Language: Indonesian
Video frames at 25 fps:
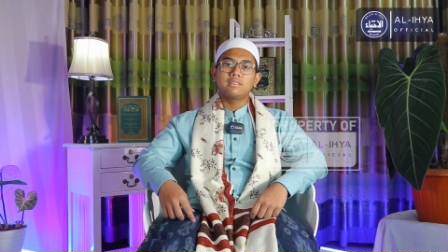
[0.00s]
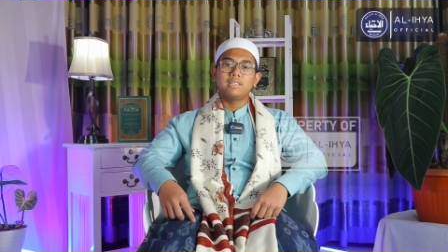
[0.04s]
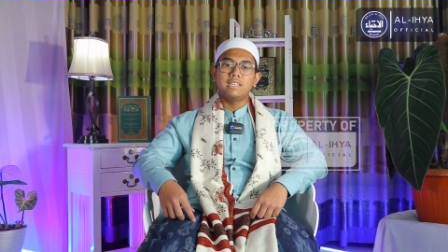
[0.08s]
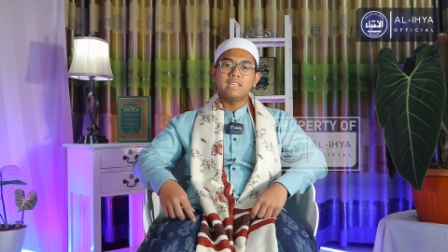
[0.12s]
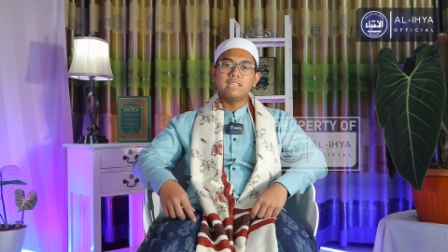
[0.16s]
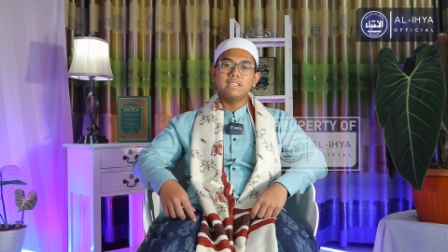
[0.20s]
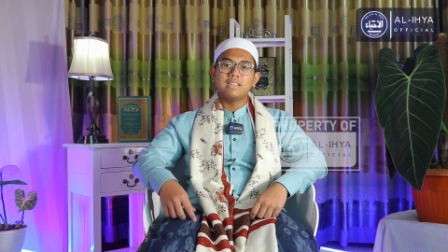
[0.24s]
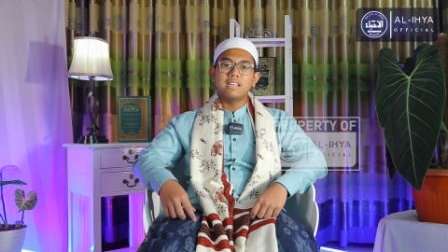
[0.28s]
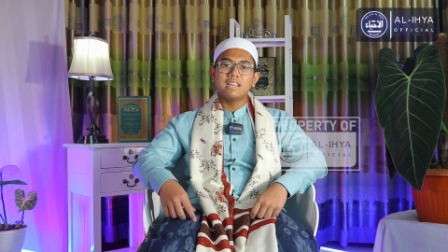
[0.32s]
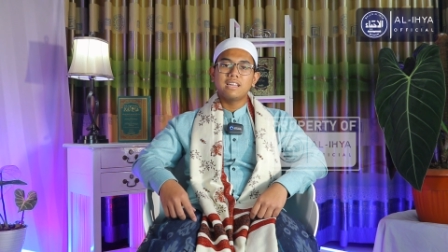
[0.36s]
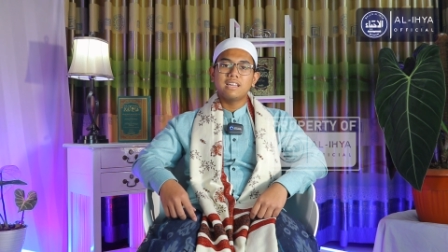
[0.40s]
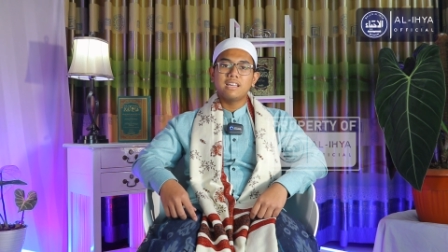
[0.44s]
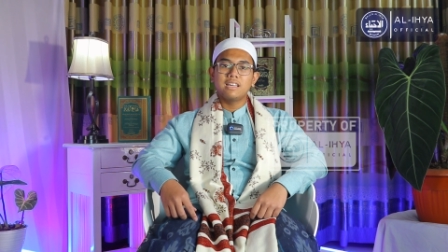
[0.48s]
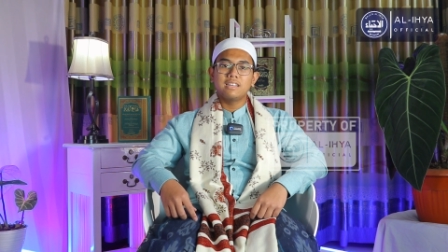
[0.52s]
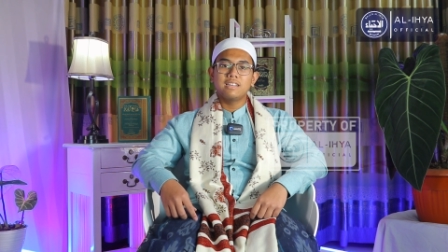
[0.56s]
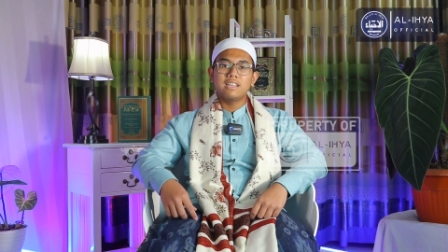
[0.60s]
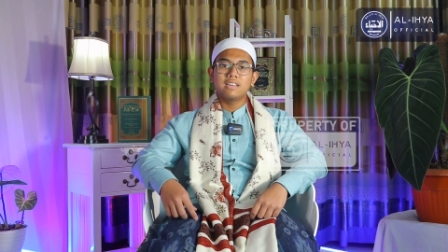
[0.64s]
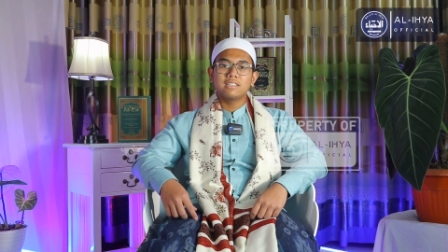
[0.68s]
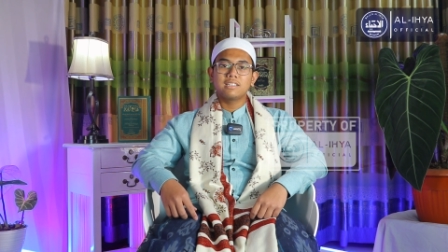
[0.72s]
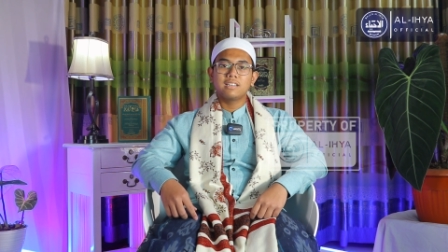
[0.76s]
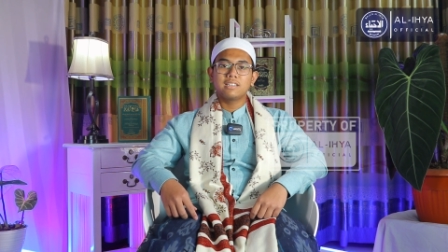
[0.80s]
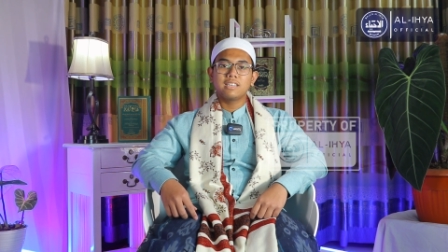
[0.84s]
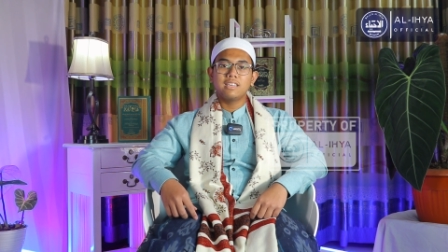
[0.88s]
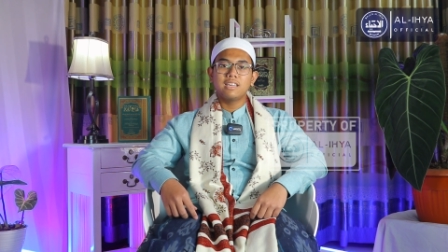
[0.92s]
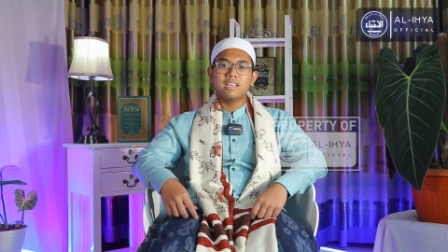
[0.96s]
tidak ada
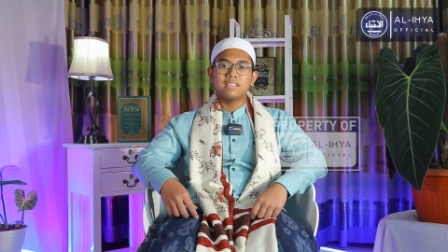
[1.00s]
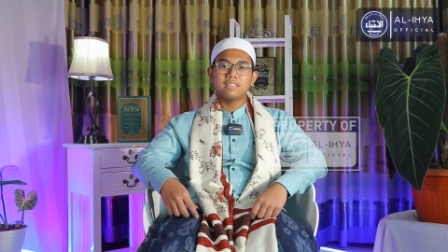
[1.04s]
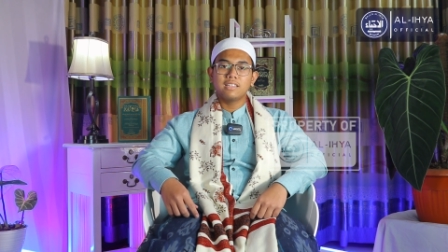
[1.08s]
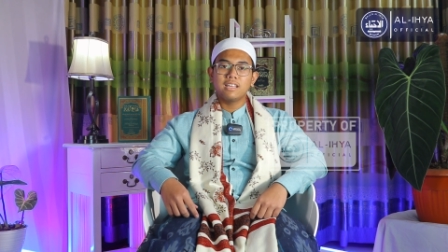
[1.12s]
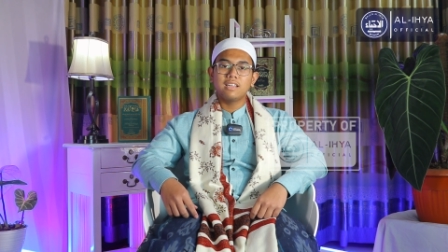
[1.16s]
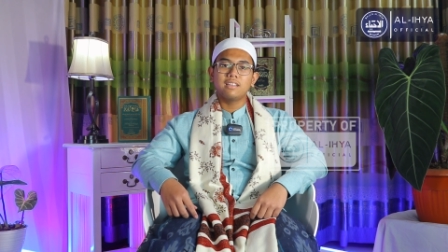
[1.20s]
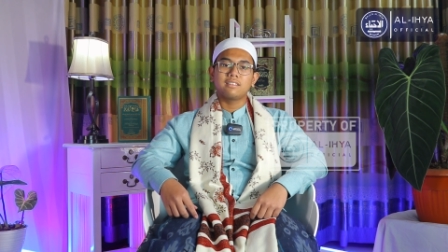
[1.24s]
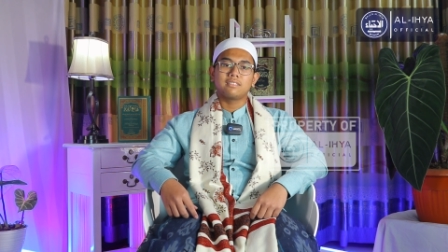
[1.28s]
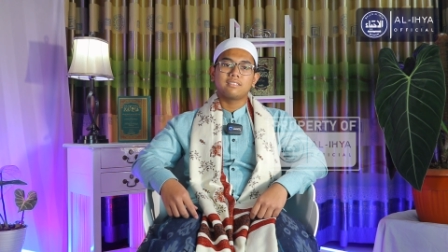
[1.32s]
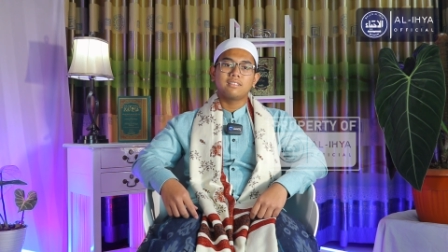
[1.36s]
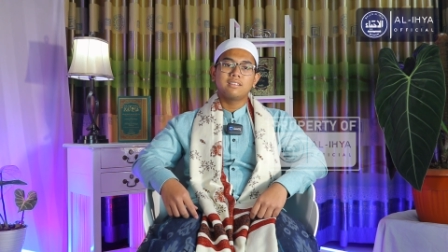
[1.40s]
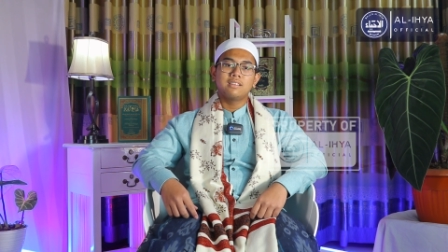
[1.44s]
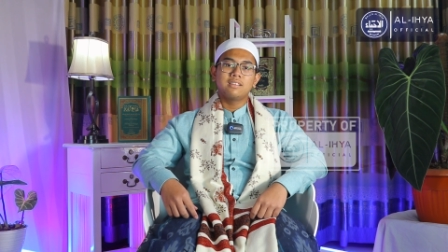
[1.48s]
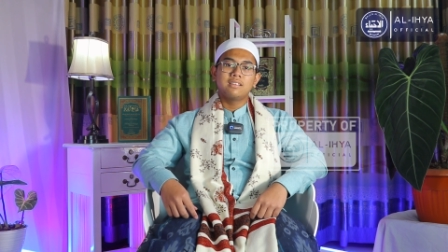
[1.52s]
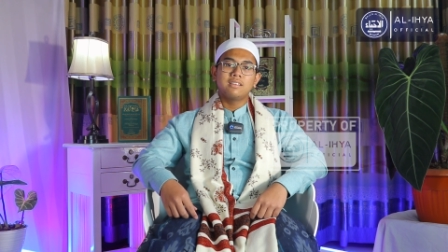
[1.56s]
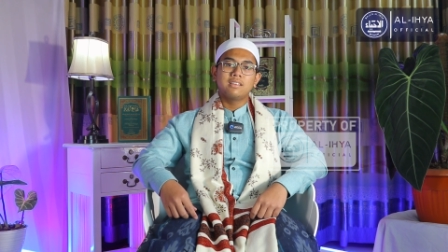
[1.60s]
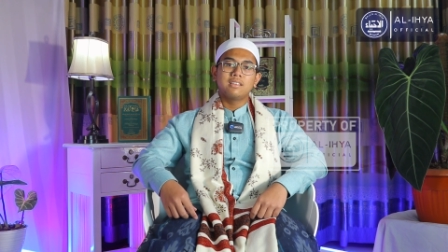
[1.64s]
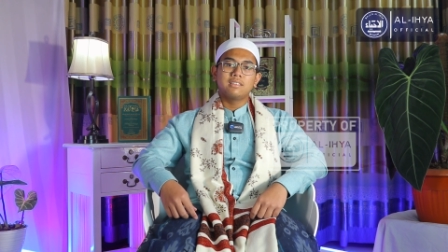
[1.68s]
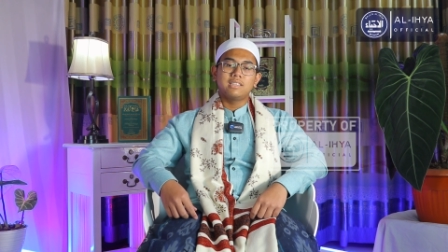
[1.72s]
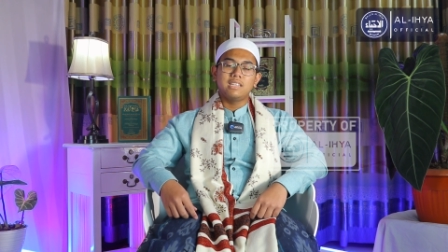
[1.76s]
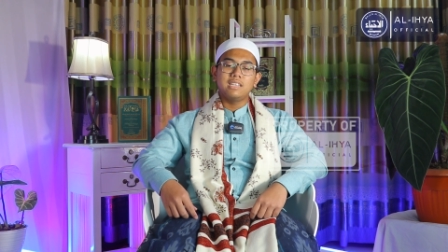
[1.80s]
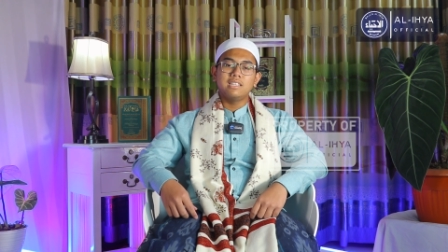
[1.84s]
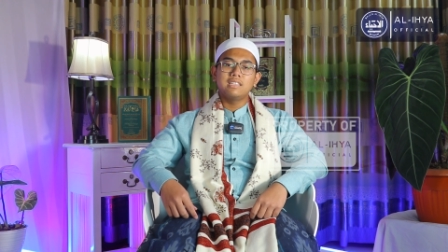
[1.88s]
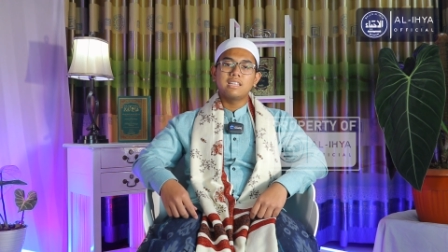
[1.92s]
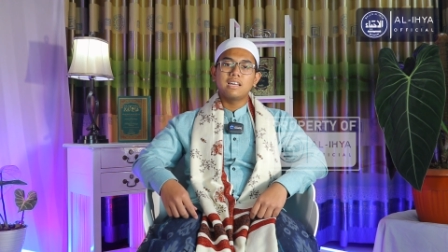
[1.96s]
kegiatan,
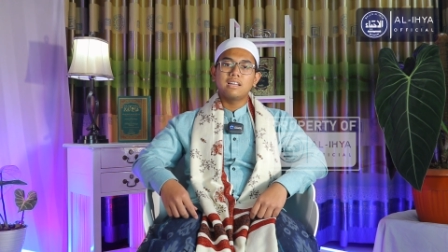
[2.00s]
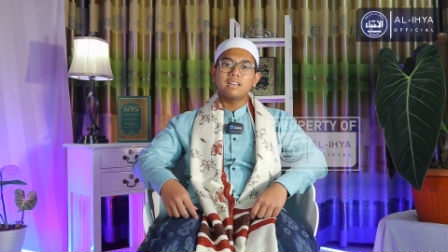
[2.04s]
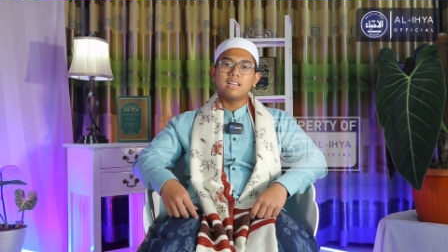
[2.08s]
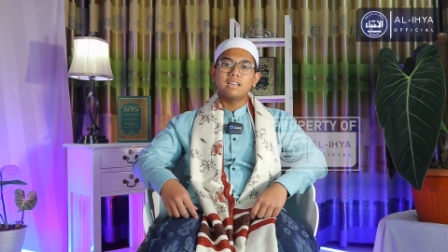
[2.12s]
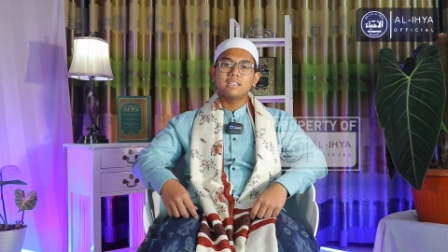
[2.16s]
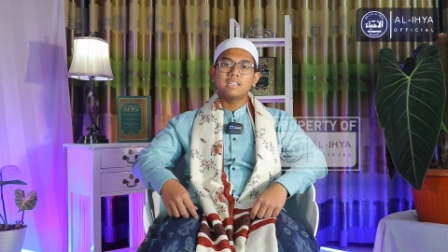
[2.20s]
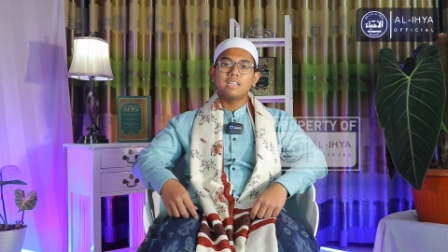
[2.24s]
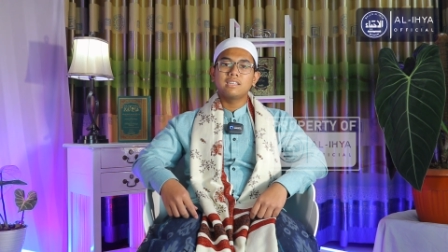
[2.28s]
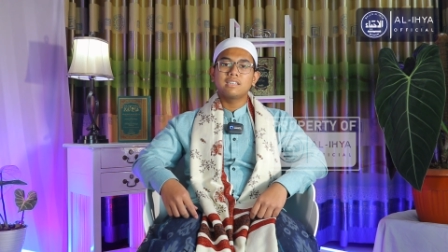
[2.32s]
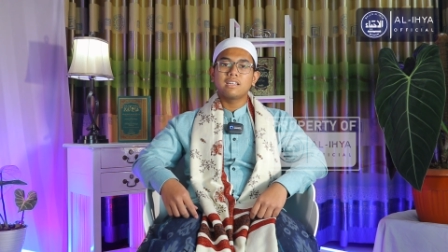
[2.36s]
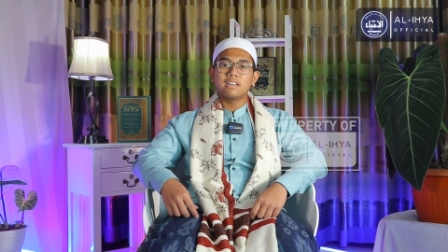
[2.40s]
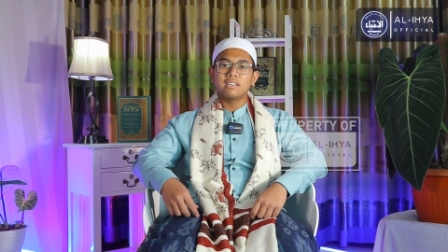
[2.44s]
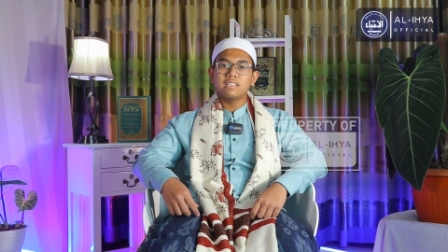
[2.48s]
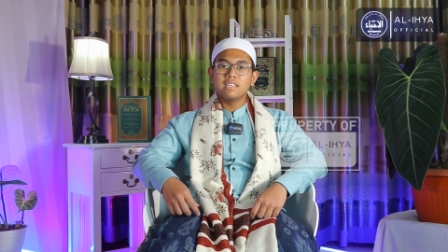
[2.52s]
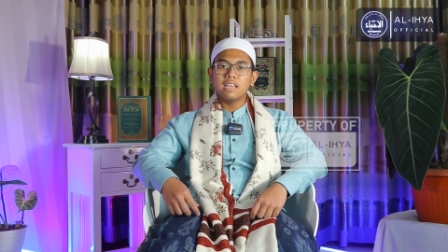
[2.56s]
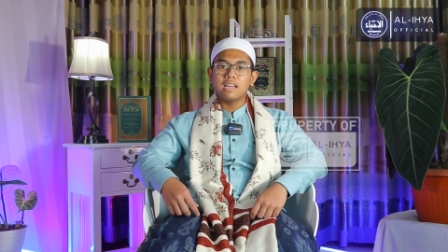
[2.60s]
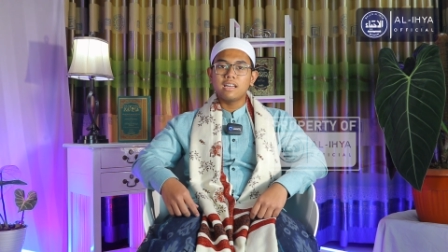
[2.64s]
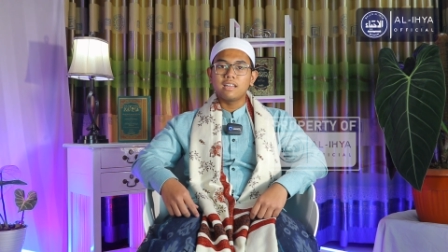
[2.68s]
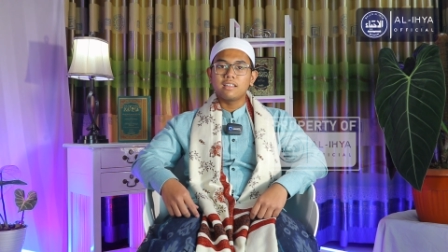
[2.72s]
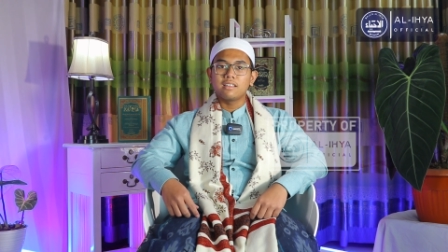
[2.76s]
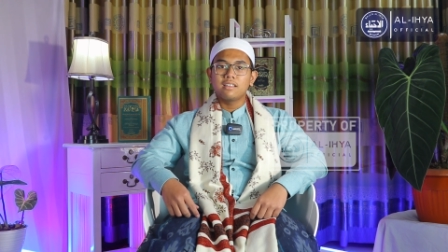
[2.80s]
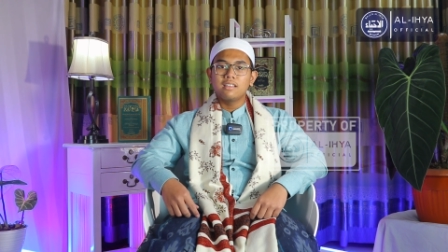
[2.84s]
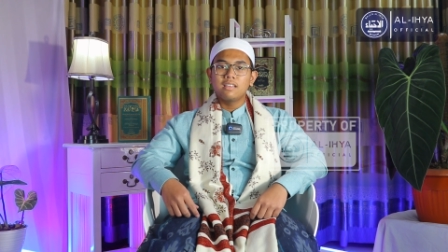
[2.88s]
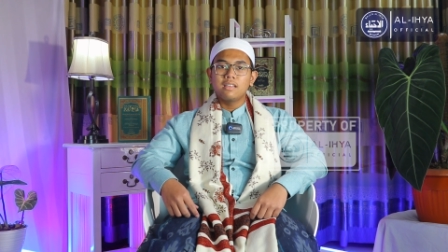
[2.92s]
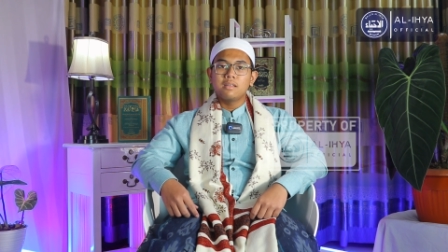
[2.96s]
tidak lagi
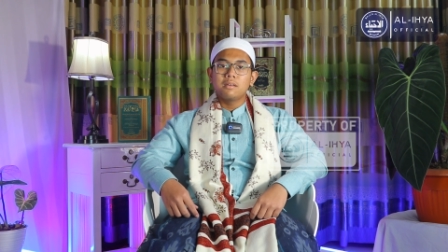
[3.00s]
kerja,